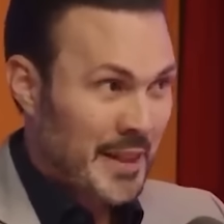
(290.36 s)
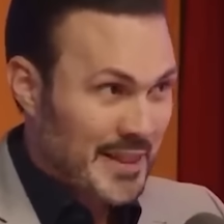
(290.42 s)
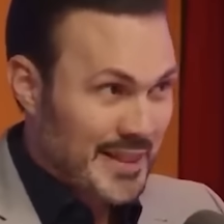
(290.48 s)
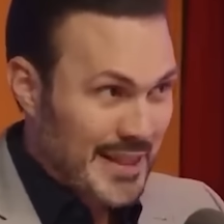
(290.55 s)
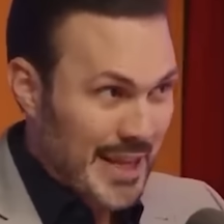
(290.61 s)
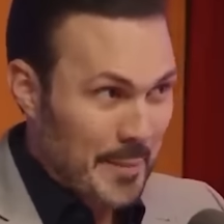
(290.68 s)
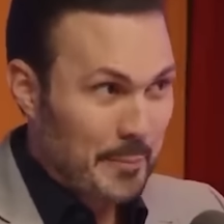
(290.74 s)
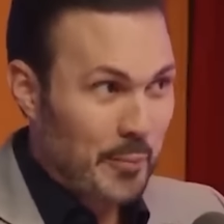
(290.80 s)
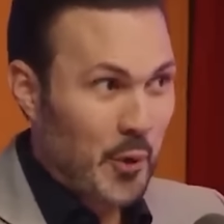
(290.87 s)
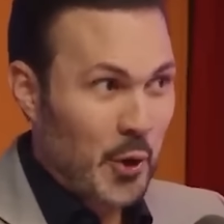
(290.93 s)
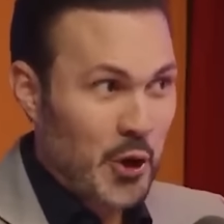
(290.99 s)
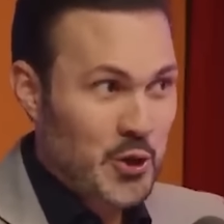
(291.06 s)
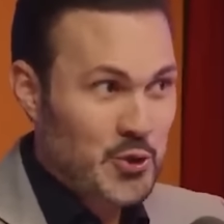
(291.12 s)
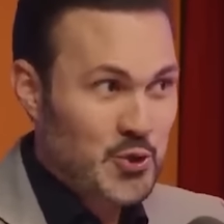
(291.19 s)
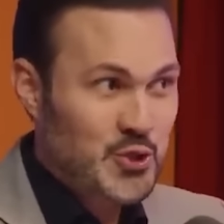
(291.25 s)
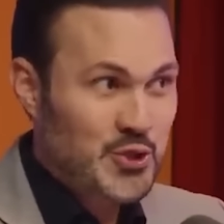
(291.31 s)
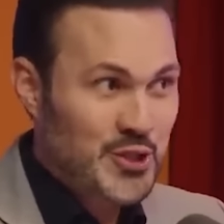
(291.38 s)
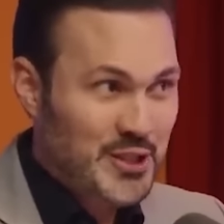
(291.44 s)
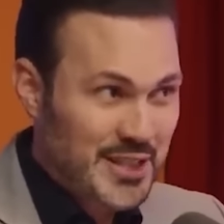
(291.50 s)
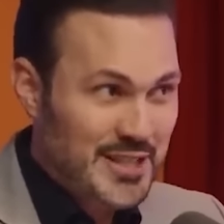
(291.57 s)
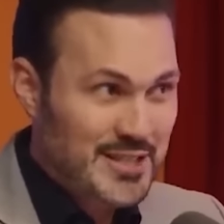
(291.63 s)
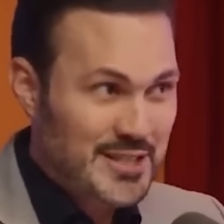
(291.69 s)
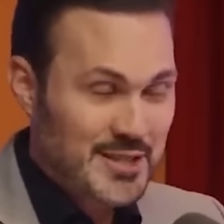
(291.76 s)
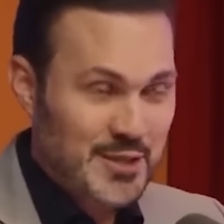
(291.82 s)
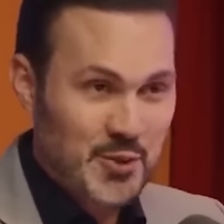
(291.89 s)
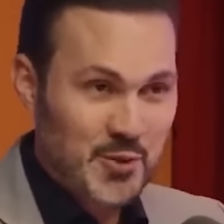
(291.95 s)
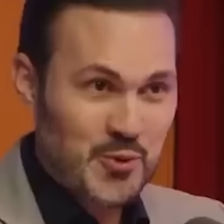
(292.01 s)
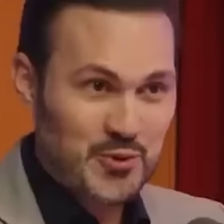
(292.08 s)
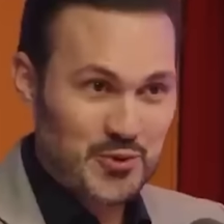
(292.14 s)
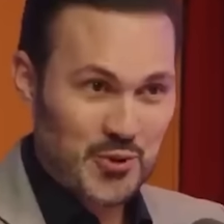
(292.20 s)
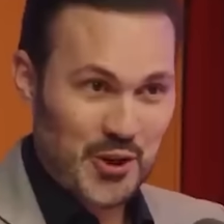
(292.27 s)
Depois dos
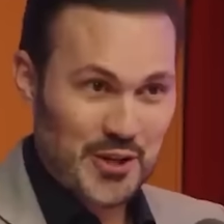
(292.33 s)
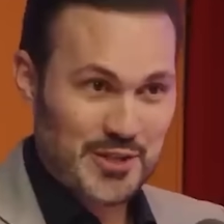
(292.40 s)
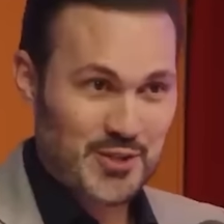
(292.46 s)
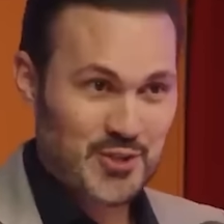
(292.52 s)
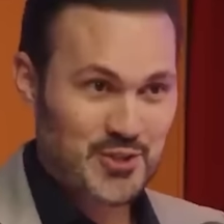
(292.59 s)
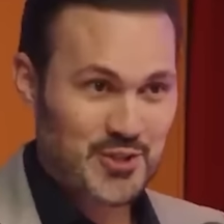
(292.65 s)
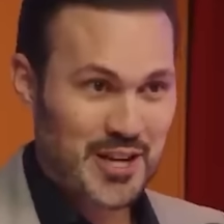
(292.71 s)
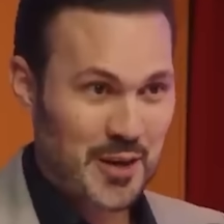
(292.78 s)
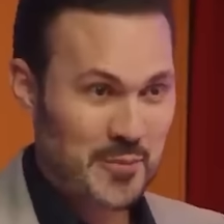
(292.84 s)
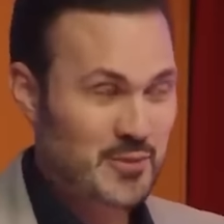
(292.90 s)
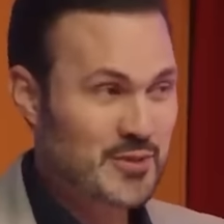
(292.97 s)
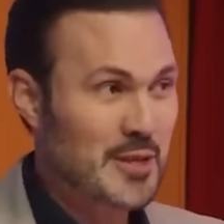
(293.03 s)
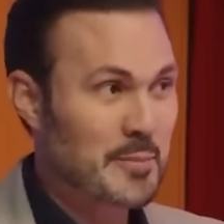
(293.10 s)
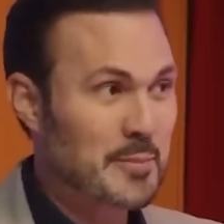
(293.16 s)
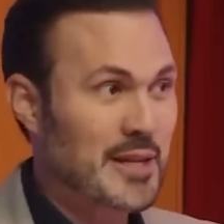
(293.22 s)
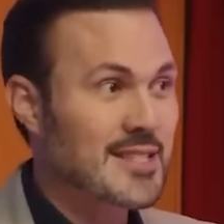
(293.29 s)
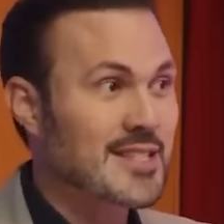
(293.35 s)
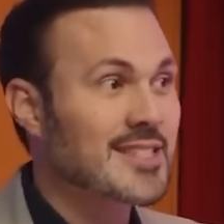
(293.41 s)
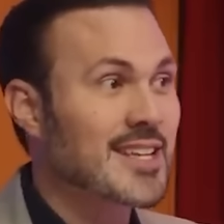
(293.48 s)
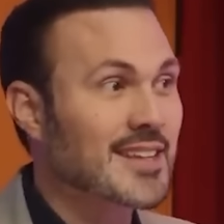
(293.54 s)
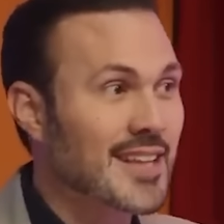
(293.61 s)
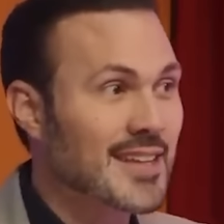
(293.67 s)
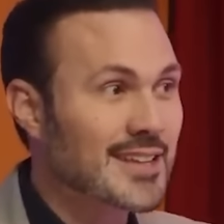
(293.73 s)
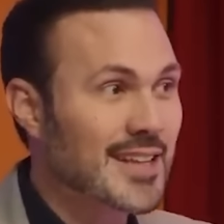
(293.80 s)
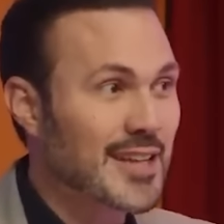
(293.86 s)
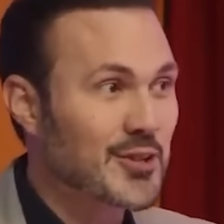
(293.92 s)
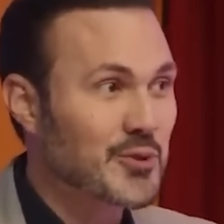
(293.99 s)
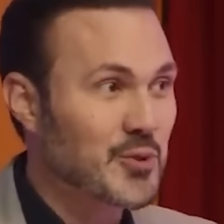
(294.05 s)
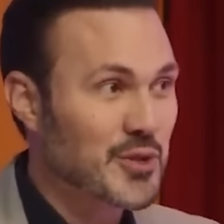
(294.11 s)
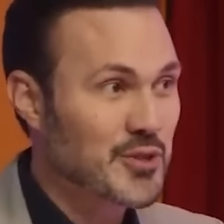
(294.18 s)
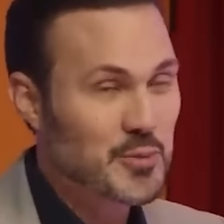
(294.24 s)
35, onde nós estamos, você precisa de
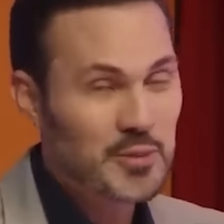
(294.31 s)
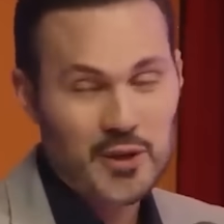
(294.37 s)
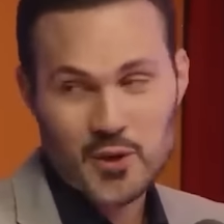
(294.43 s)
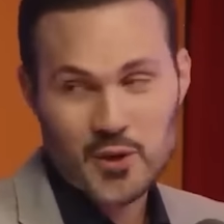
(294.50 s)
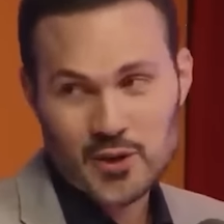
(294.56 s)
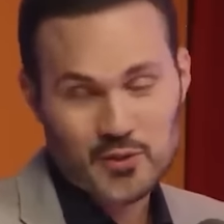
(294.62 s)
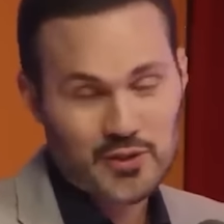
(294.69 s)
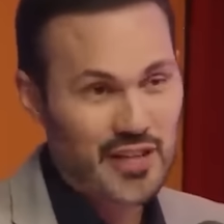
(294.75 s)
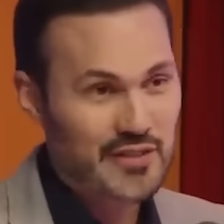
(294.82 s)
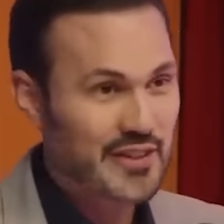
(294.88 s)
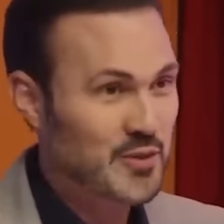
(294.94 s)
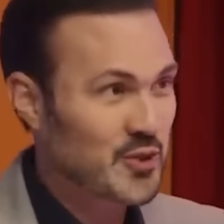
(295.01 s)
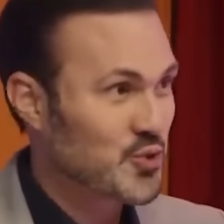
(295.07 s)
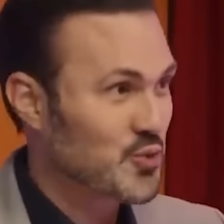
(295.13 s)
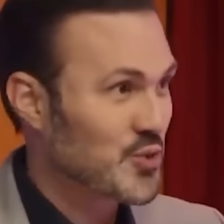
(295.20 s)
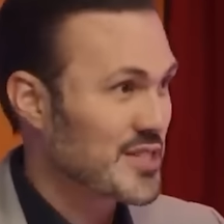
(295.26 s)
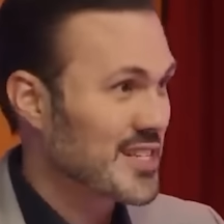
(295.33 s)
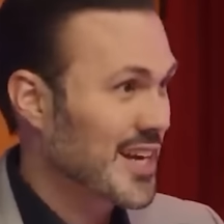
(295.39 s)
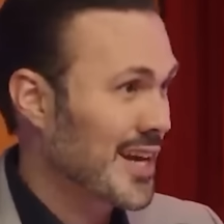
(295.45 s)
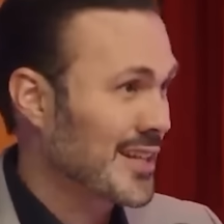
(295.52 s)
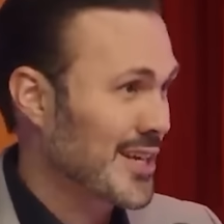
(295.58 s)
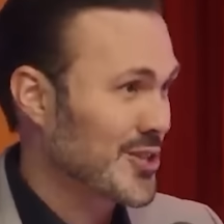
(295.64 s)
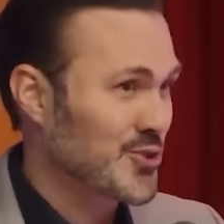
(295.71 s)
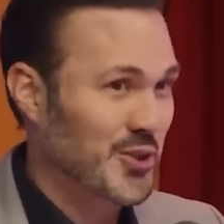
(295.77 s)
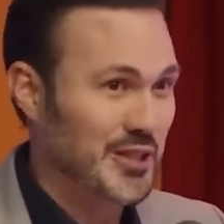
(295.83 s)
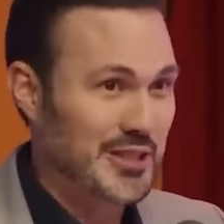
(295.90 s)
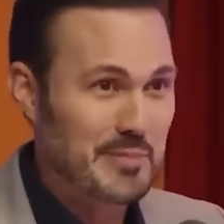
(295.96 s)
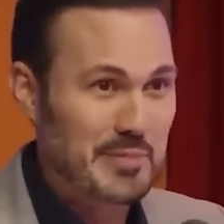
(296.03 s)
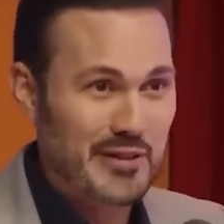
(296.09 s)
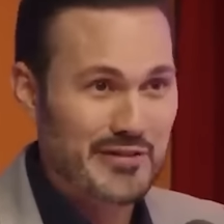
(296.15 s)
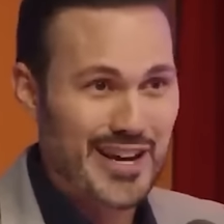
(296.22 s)
72. Eu digo, eu já estou devendo as duas encarnações
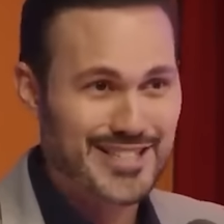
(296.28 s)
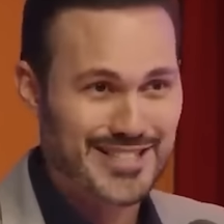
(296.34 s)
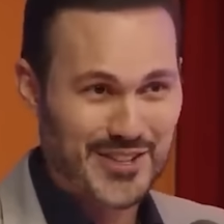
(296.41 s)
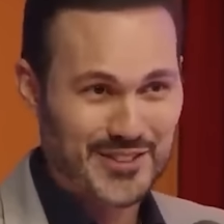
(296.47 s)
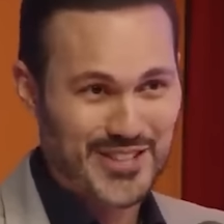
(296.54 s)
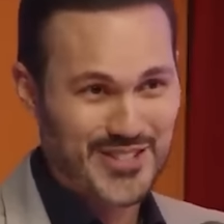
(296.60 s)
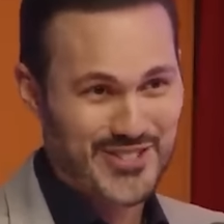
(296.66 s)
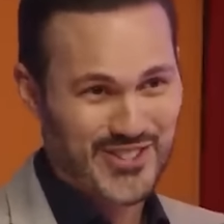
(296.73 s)
de privação de